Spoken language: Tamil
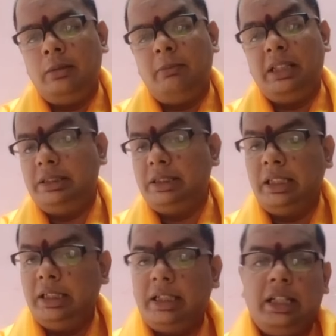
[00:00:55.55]

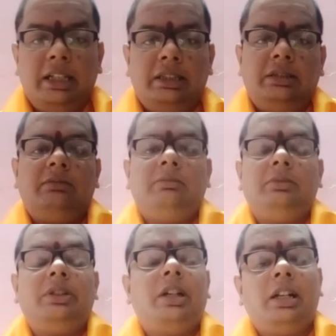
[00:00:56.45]
மஞ்சள்னு கிடையாது
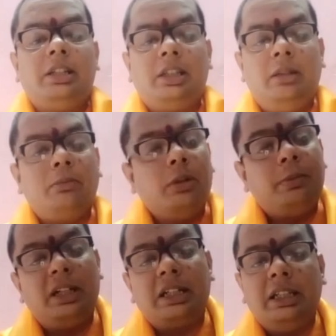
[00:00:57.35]
சாணத்துலேயும்
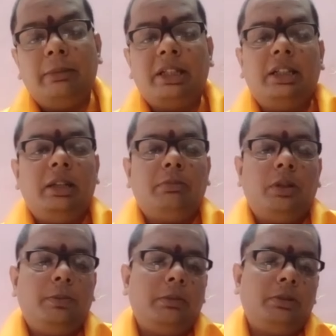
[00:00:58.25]
பிடிப்பா களிமண்ணிலையும்
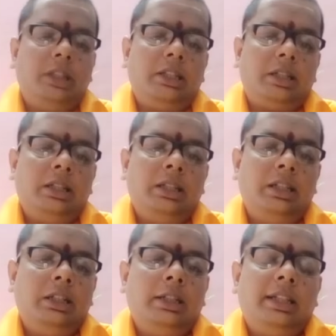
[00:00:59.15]
பிடிப்பா பிள்ளையார்
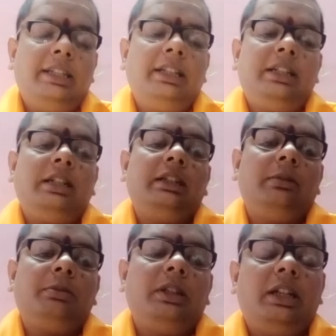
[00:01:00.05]
எதுக்கு
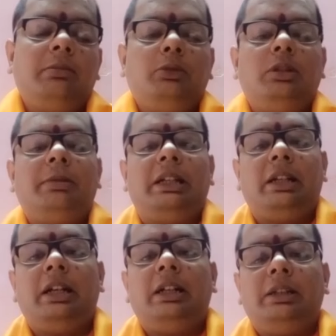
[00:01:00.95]
இந்த பிள்ளையார் பூஜை
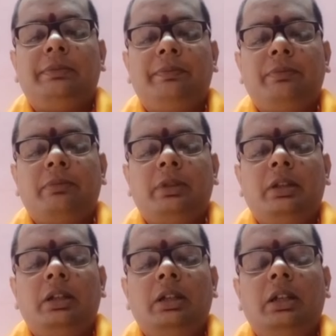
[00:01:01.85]
பண்ணுறா
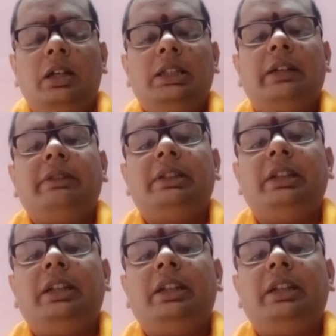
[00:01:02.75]
அதாவது